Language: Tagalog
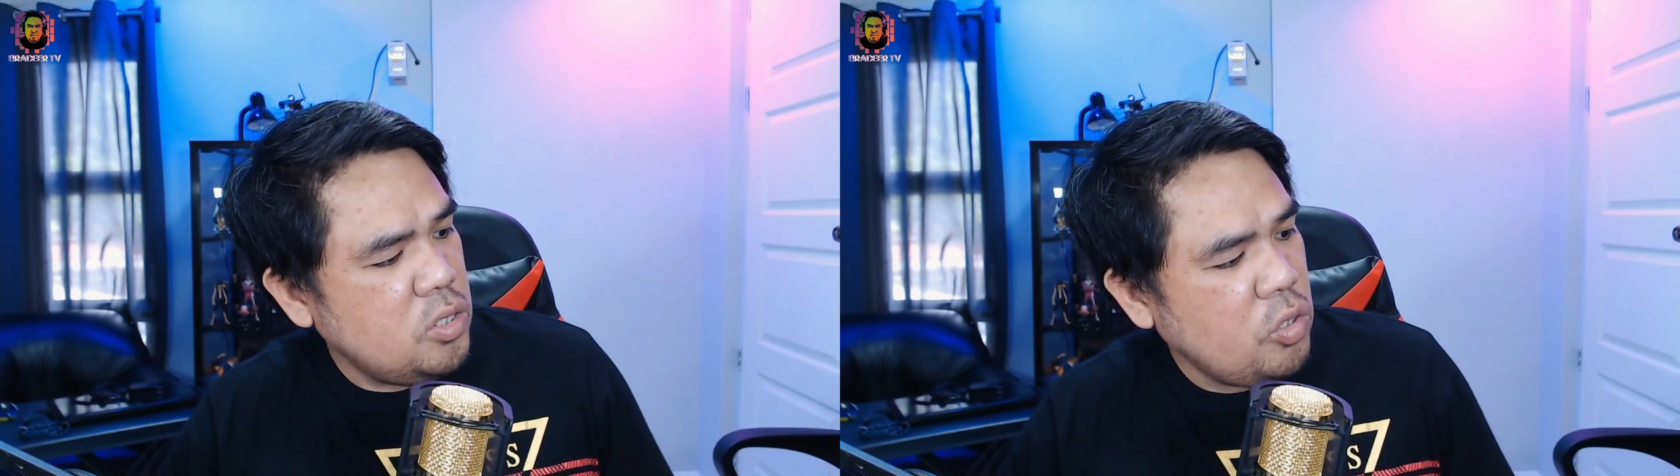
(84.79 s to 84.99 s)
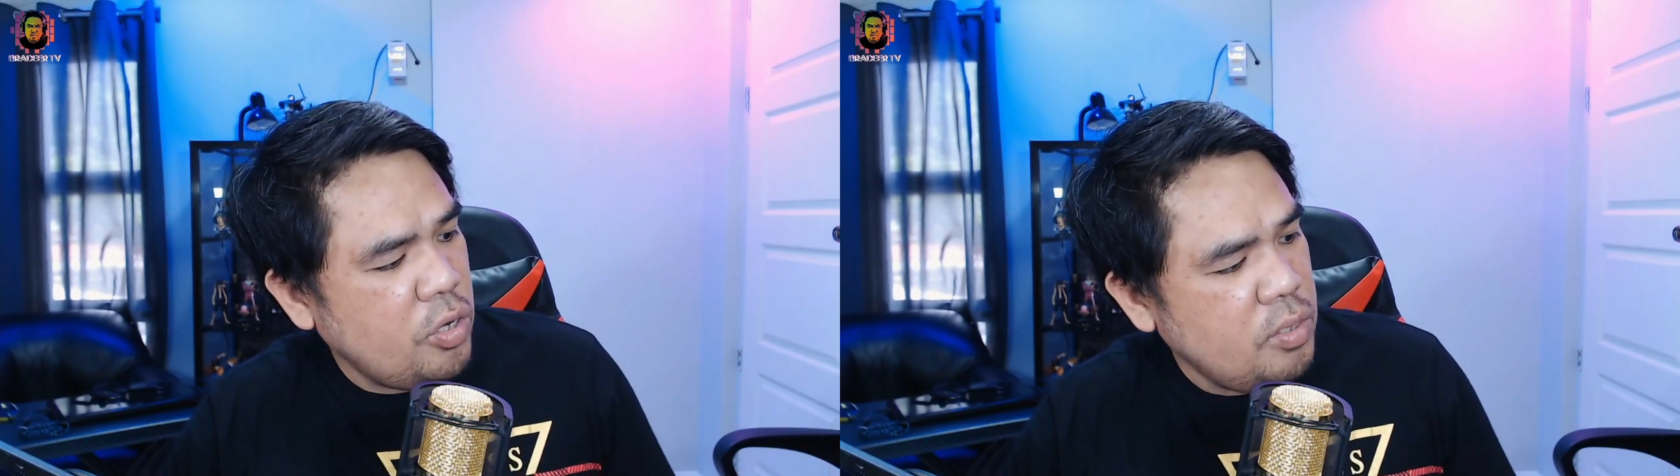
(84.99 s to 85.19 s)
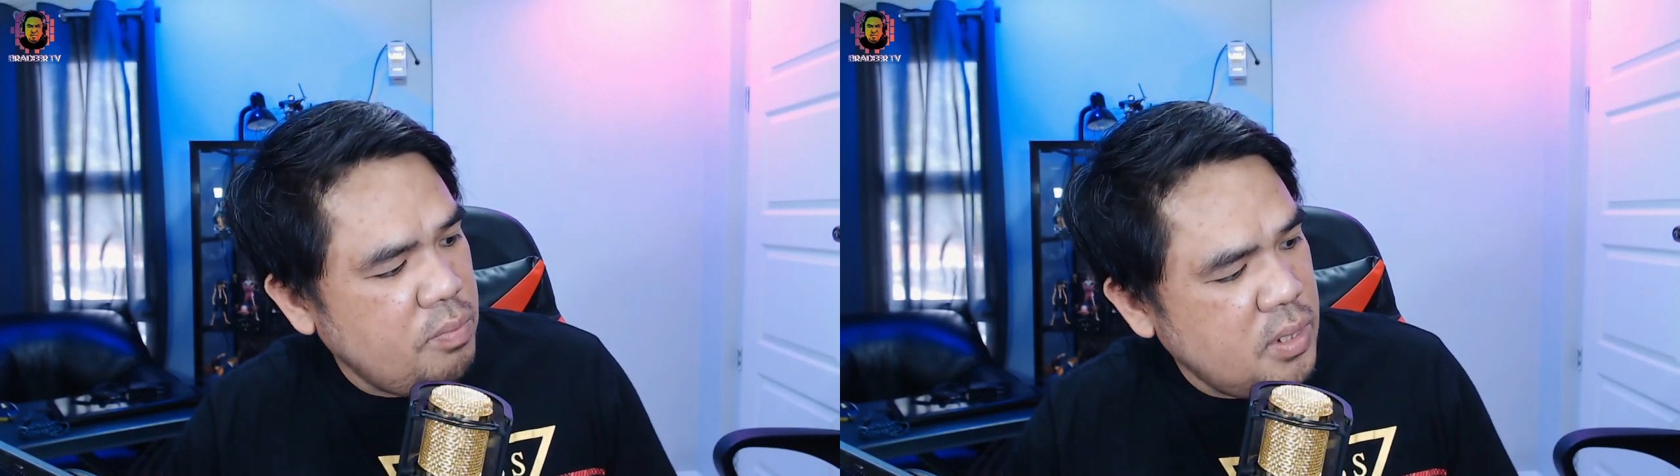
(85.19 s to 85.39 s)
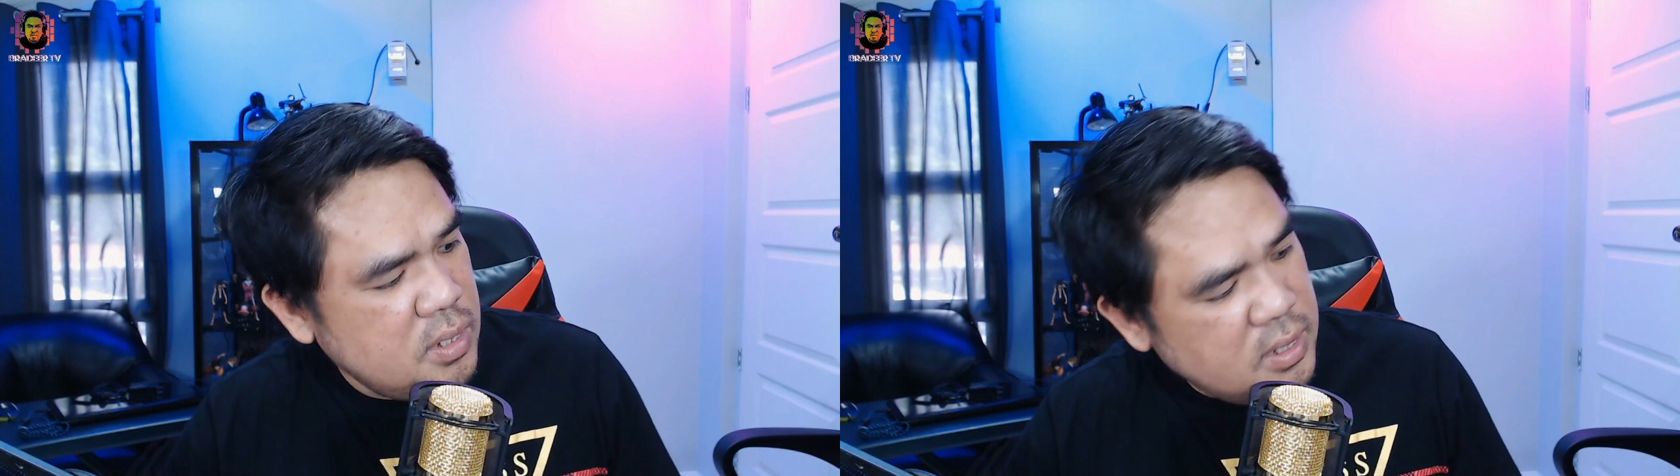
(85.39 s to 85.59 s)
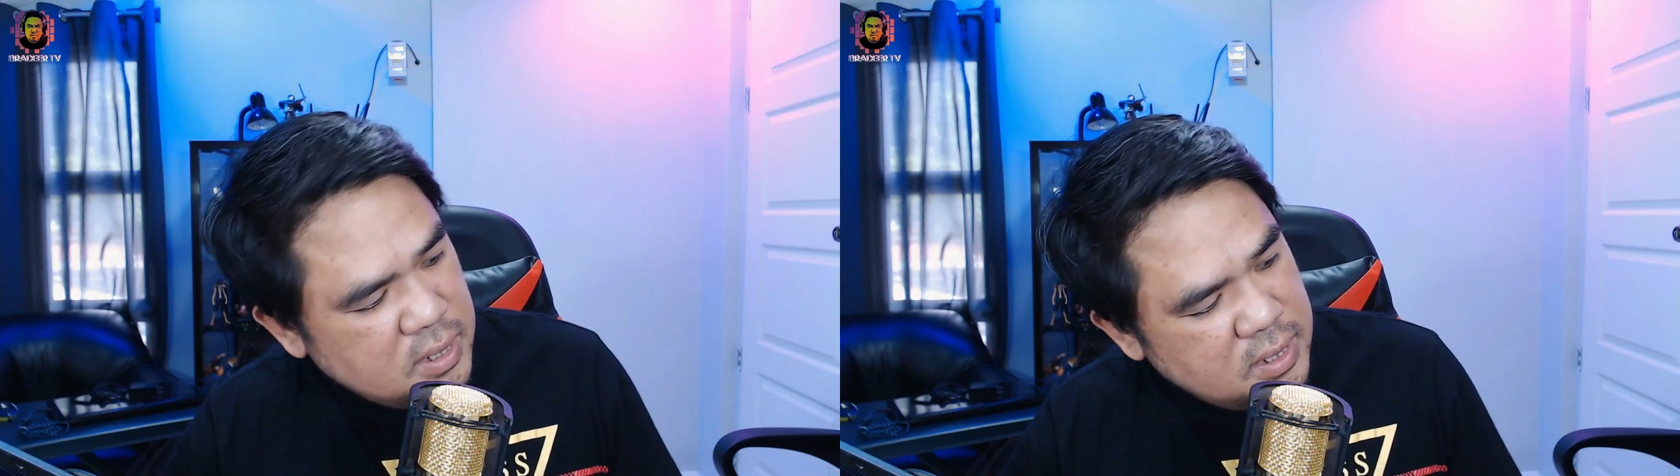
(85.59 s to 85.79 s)
Toy
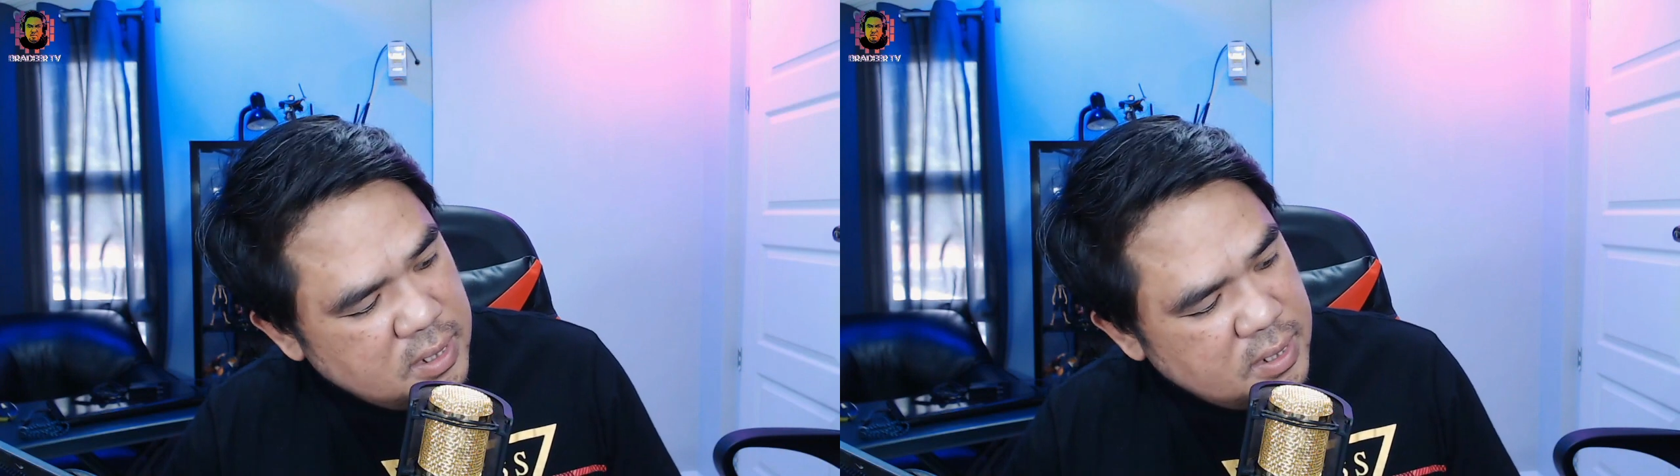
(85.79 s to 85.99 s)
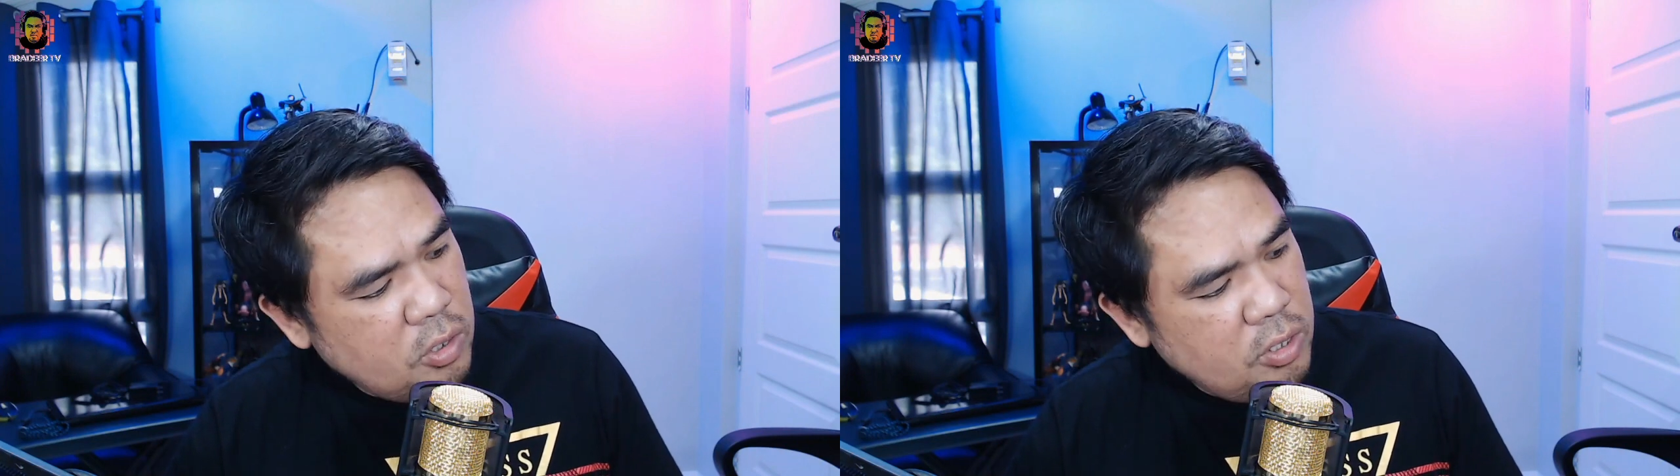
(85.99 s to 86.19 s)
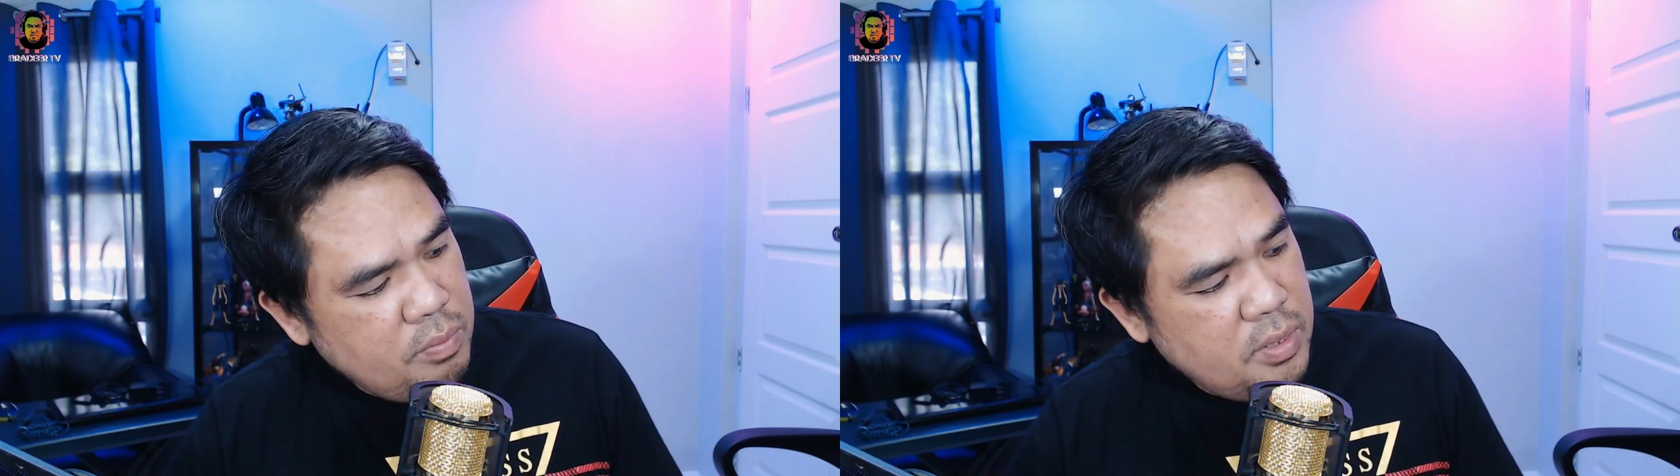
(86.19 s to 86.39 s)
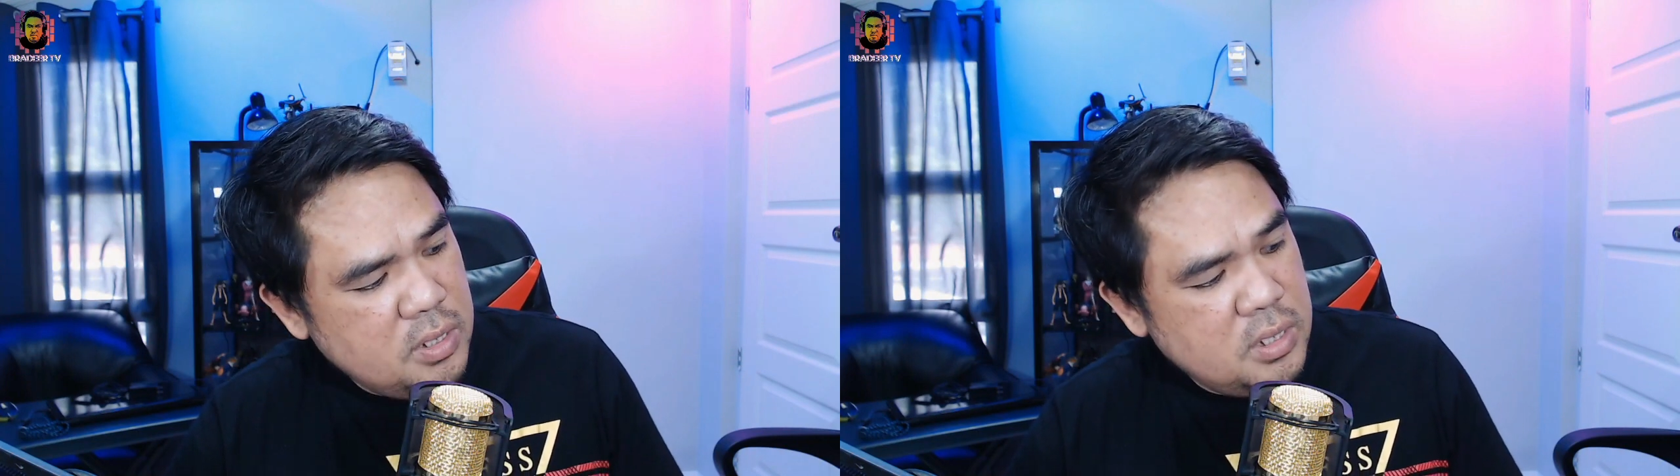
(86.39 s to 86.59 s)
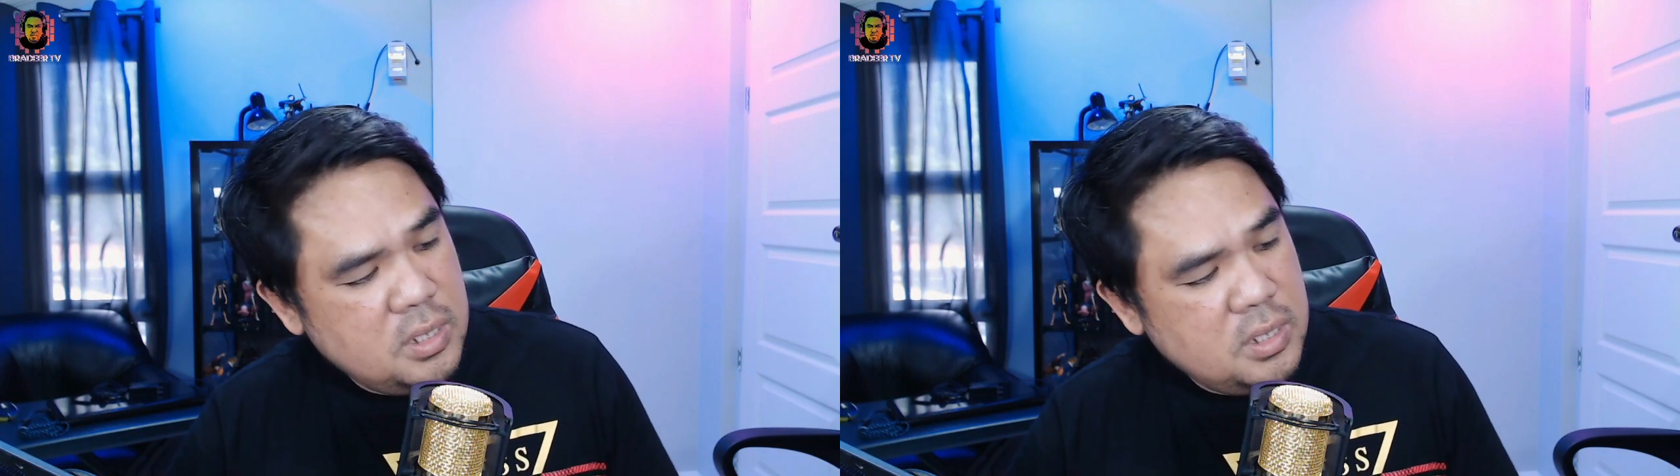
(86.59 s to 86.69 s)
Biz. Toy Biz.